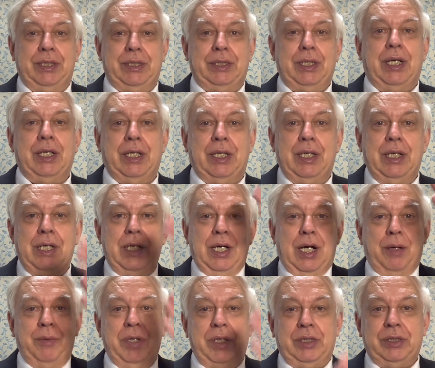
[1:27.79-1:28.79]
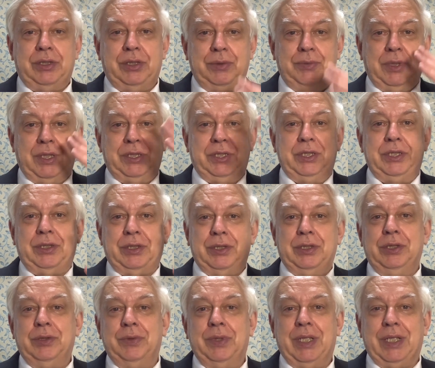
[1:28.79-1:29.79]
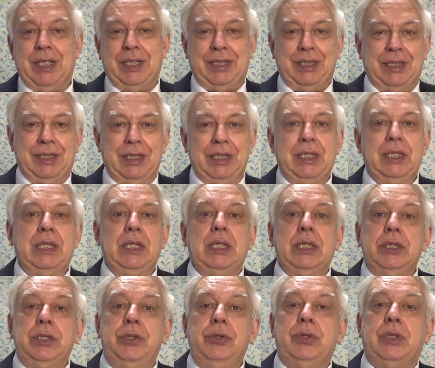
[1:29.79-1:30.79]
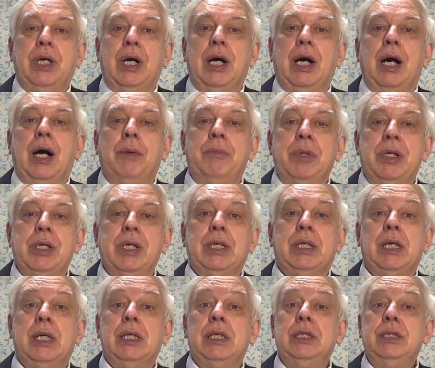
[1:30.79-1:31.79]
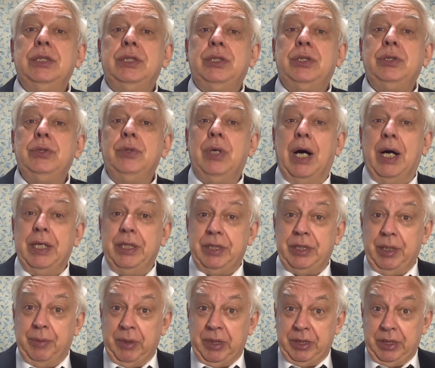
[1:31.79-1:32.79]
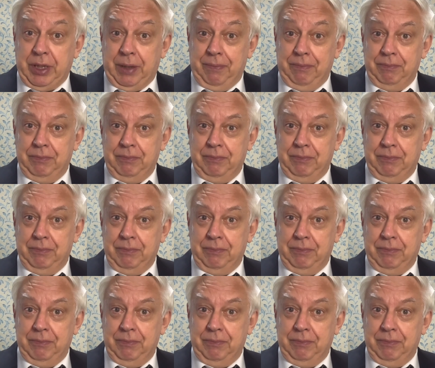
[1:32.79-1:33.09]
ただ、アメリカ素晴らしいとか言わなかった。っていうか、アメリカ崇拝してました。